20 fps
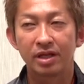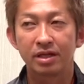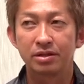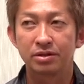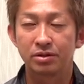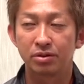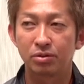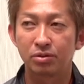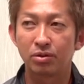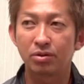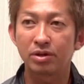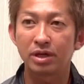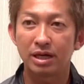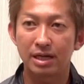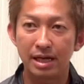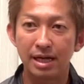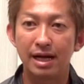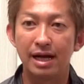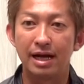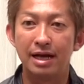そこか
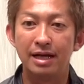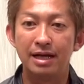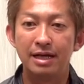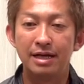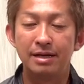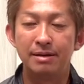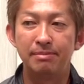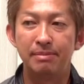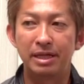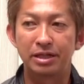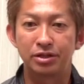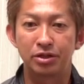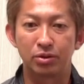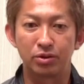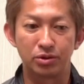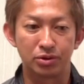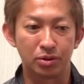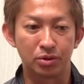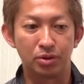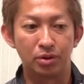らまあちょ
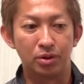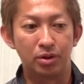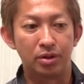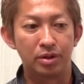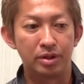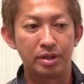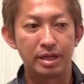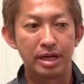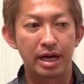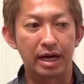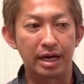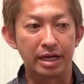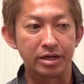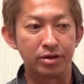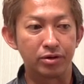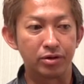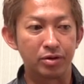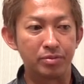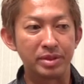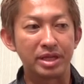こちょこなんかい
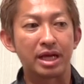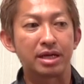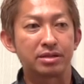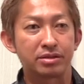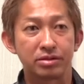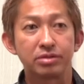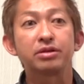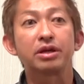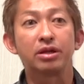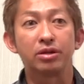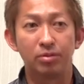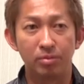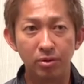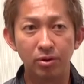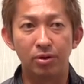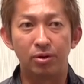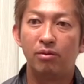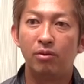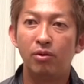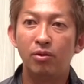ろいろ見たりするけど
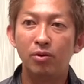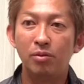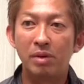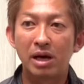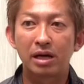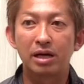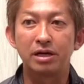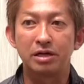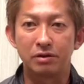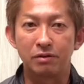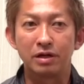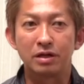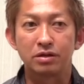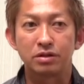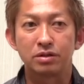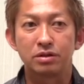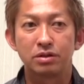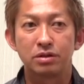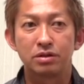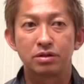も大まかには
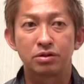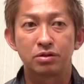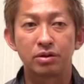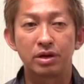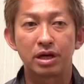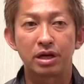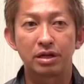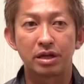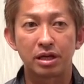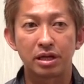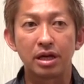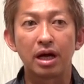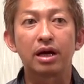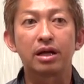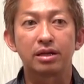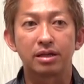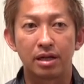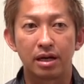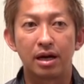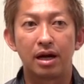それができな
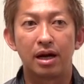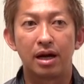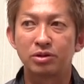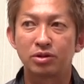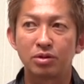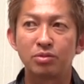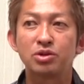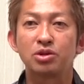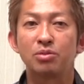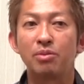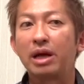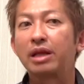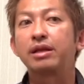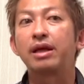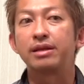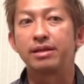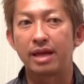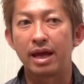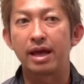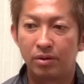かったらそもそも
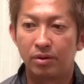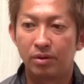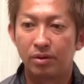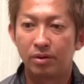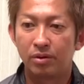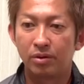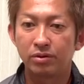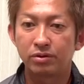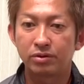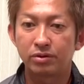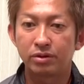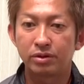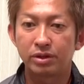当たんない本当